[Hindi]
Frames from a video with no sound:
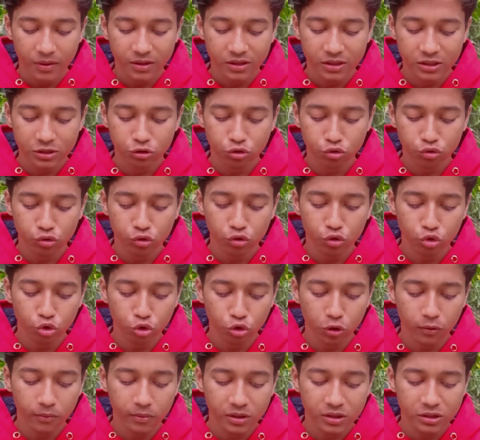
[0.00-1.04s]
बस इस
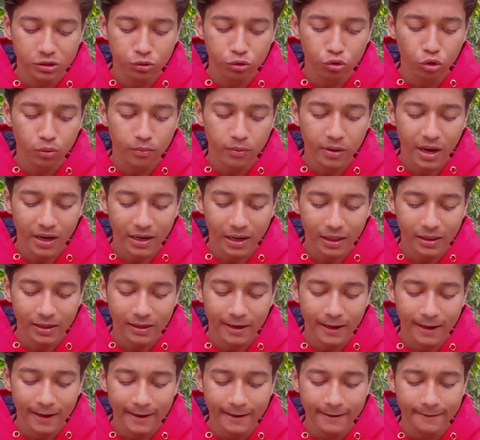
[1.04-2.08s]
यूट्यूब को भी इसको भी हटा
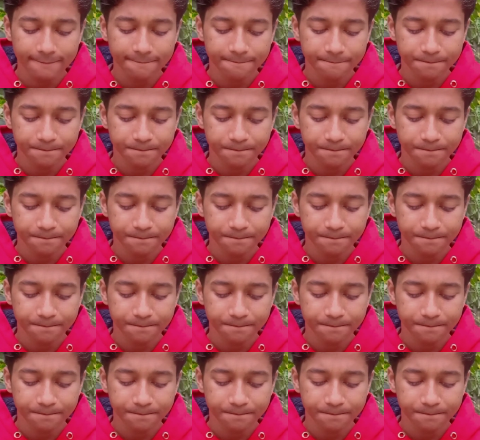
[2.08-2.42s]
देना है